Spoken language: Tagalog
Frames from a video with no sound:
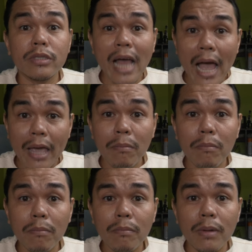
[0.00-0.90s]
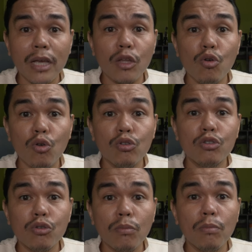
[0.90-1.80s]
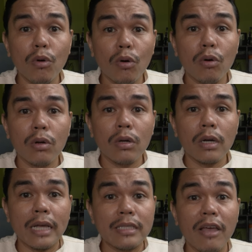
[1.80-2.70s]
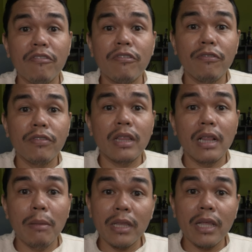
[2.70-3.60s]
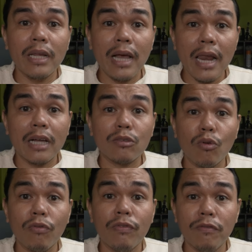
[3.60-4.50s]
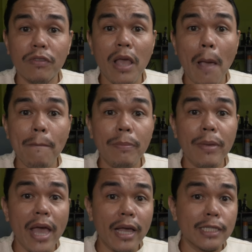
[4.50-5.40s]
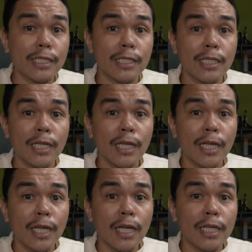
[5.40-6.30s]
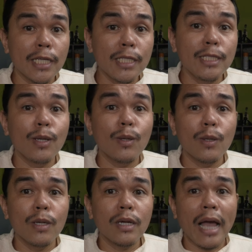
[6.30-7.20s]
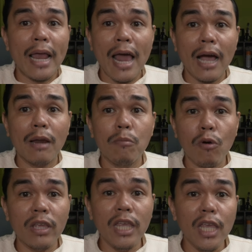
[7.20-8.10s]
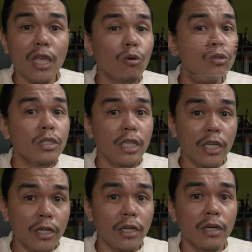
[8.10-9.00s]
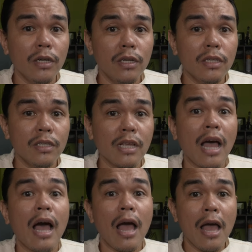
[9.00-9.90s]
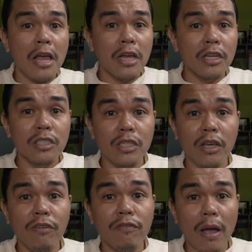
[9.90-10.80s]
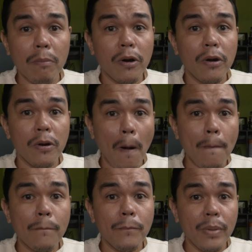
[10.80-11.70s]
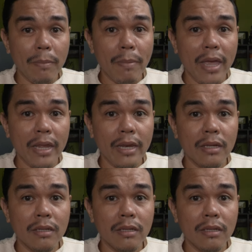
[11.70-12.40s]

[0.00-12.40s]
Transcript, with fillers: time na kinukonsume mo, kasi 50, limited ka lang to 50 Mbps, yan yung kailangan mong i-consider sa G-Fiber prepaid.